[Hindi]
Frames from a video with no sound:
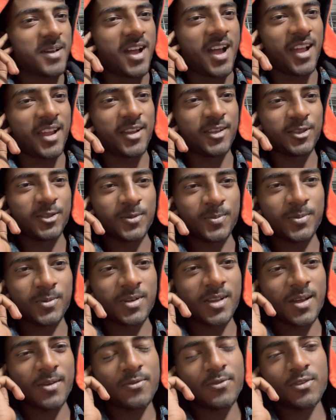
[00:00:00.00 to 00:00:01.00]
आगे तो
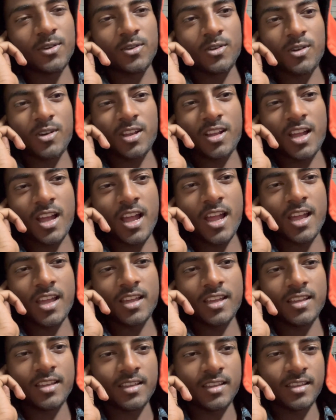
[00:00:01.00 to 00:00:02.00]
पूरा फुल हो रखा
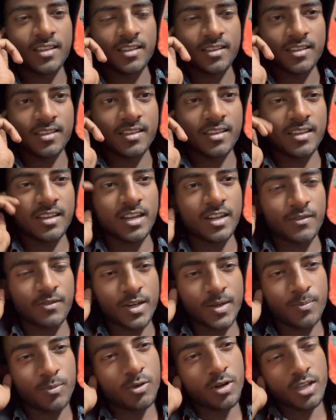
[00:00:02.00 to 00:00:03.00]
है गेट
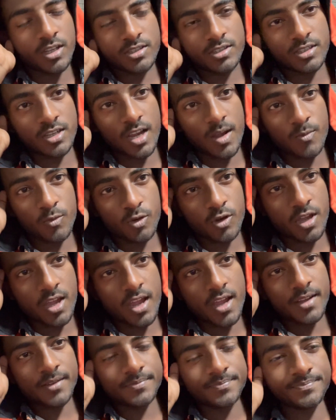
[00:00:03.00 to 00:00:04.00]
वेट पूरा जाम हो
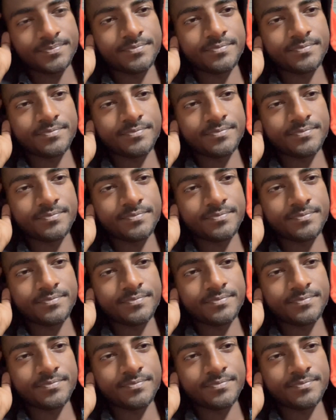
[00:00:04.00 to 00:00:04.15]
गया है